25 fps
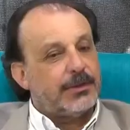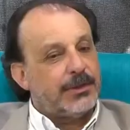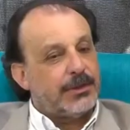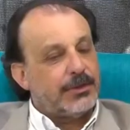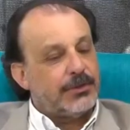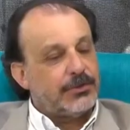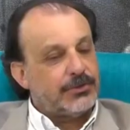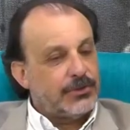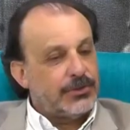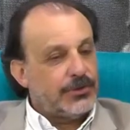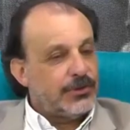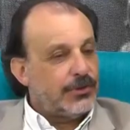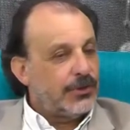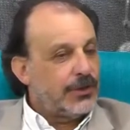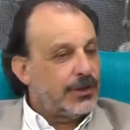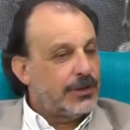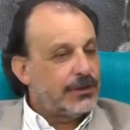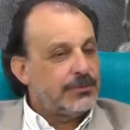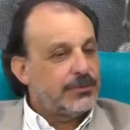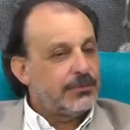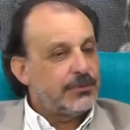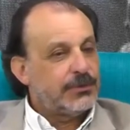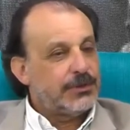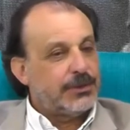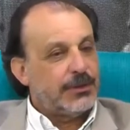nosotros lo que
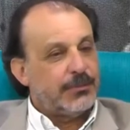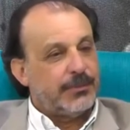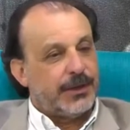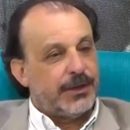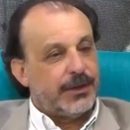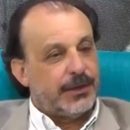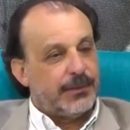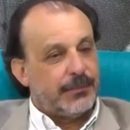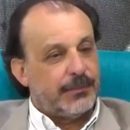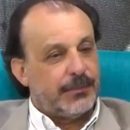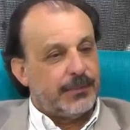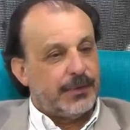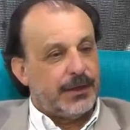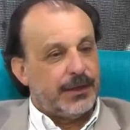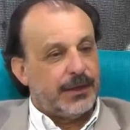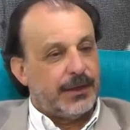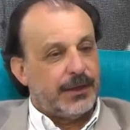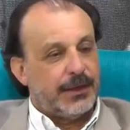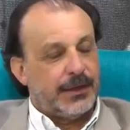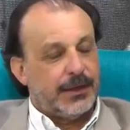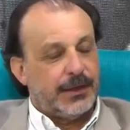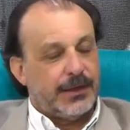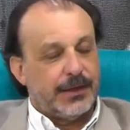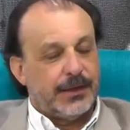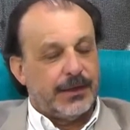decimos siempre,
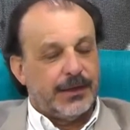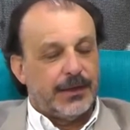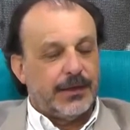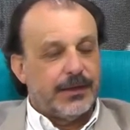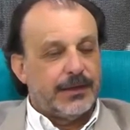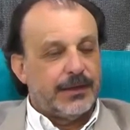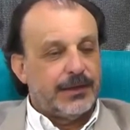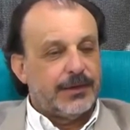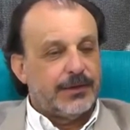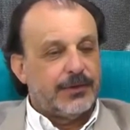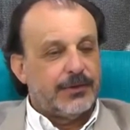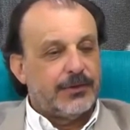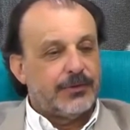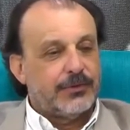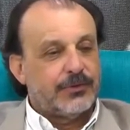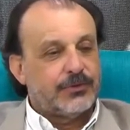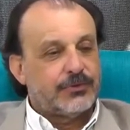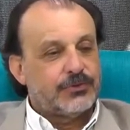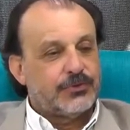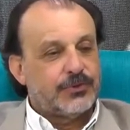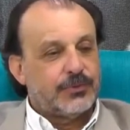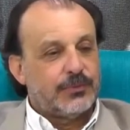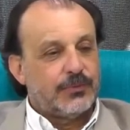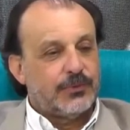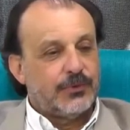eh, no
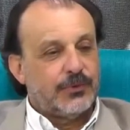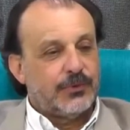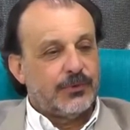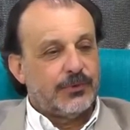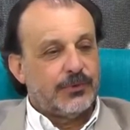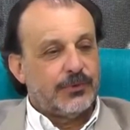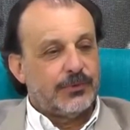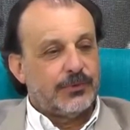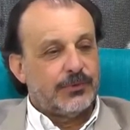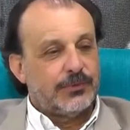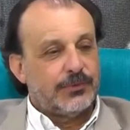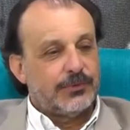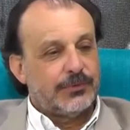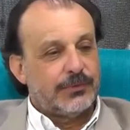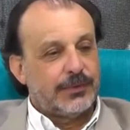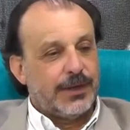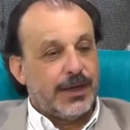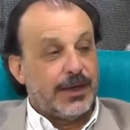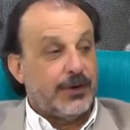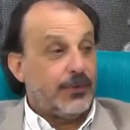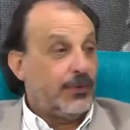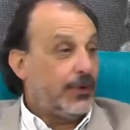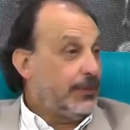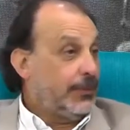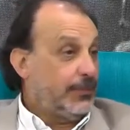somos
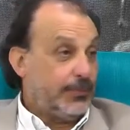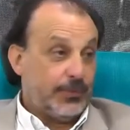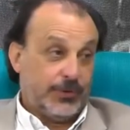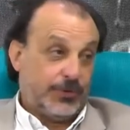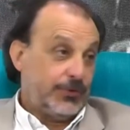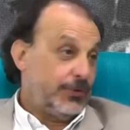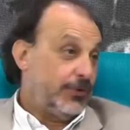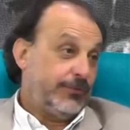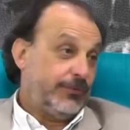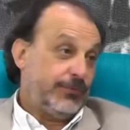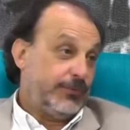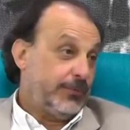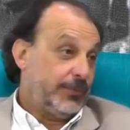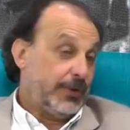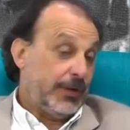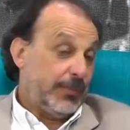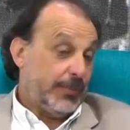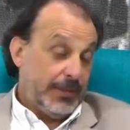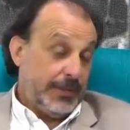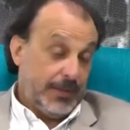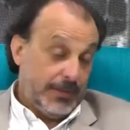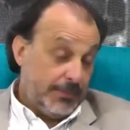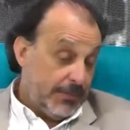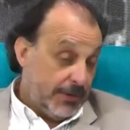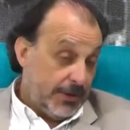héroes porque no nos fuimos a
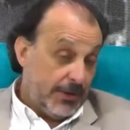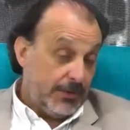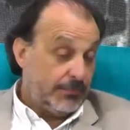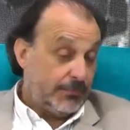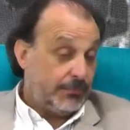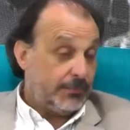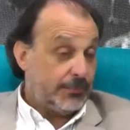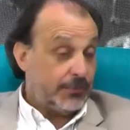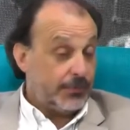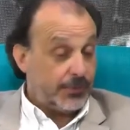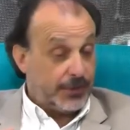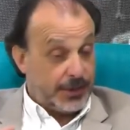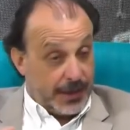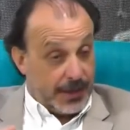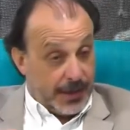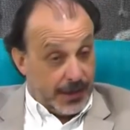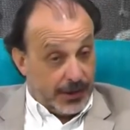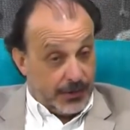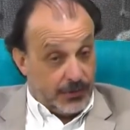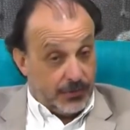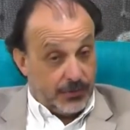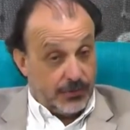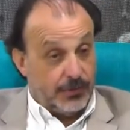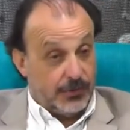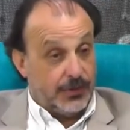la pandemia, era un
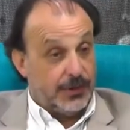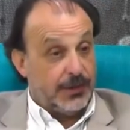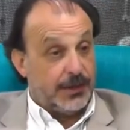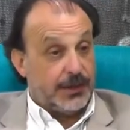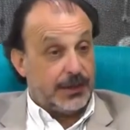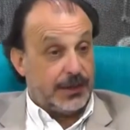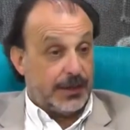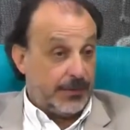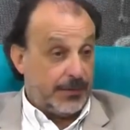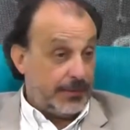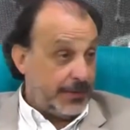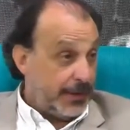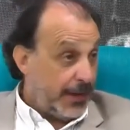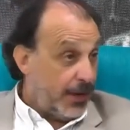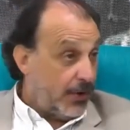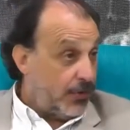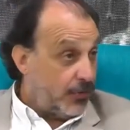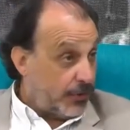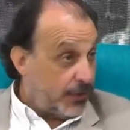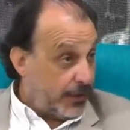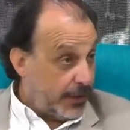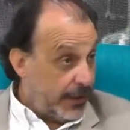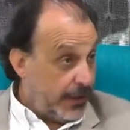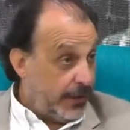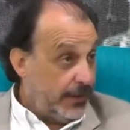riesgo que había que
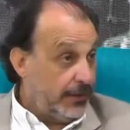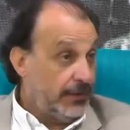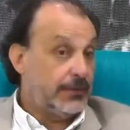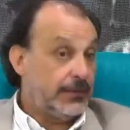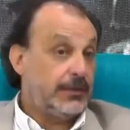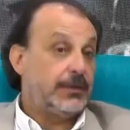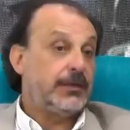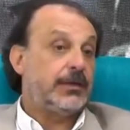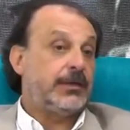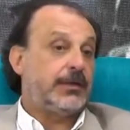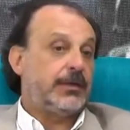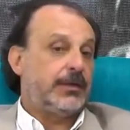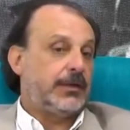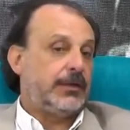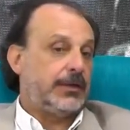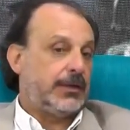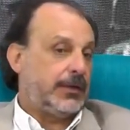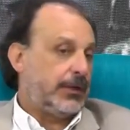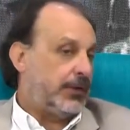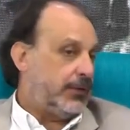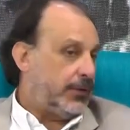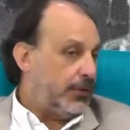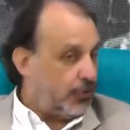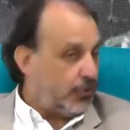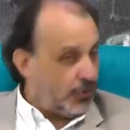correr y
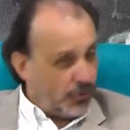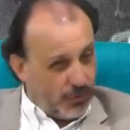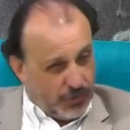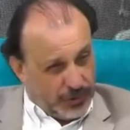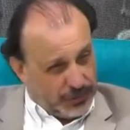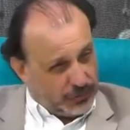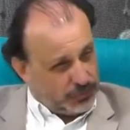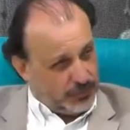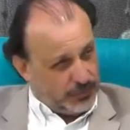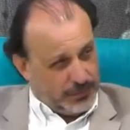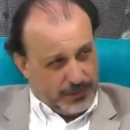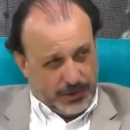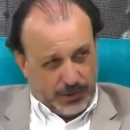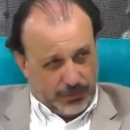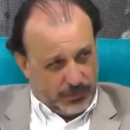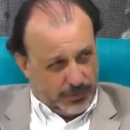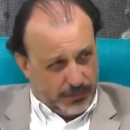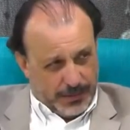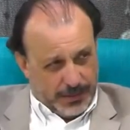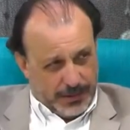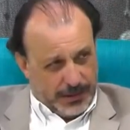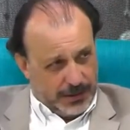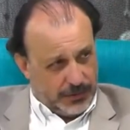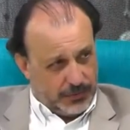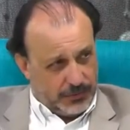que, todos asumieron
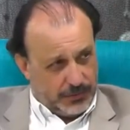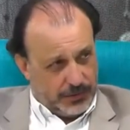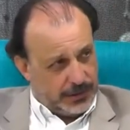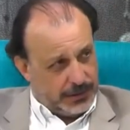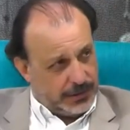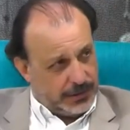los médicos y